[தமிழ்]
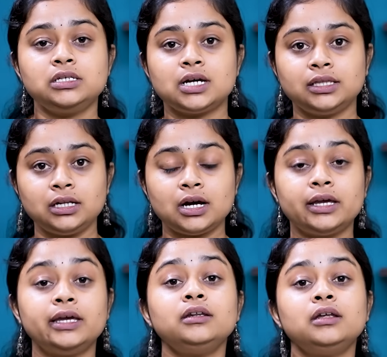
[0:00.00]

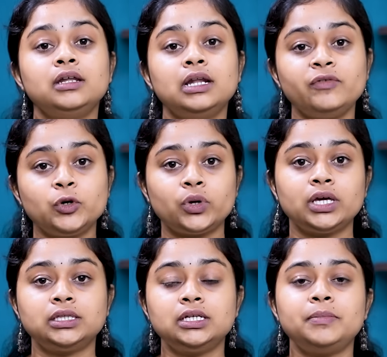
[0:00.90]
சந்திராயன்
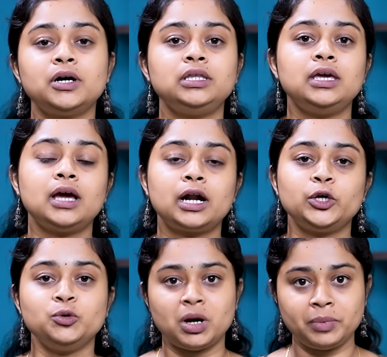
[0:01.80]
நிலவினுடைய தென்பகுதியை
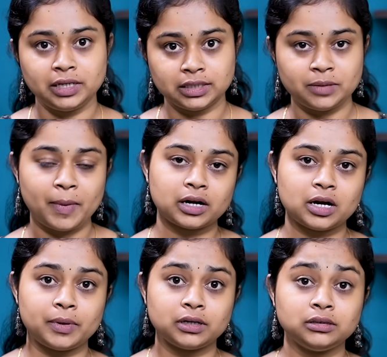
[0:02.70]
அடையும் அப்படின்னு
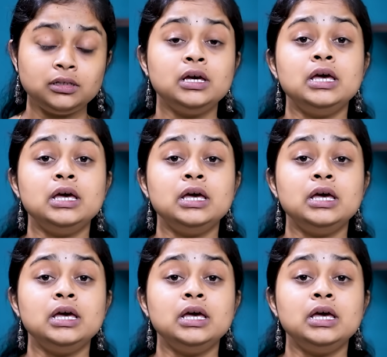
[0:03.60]
எதிர்பார்க்கப்படுது